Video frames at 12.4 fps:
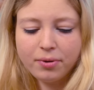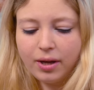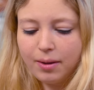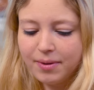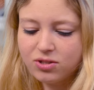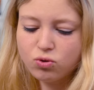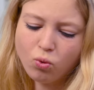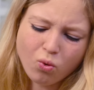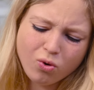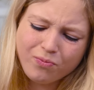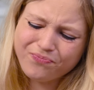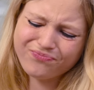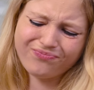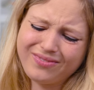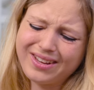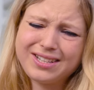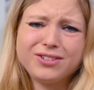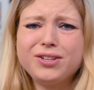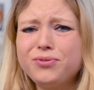Aber so,
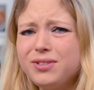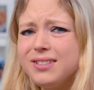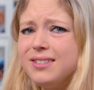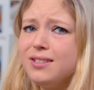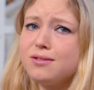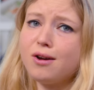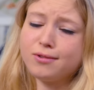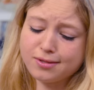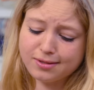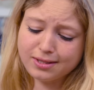also ich würde jetzt nicht zu Hause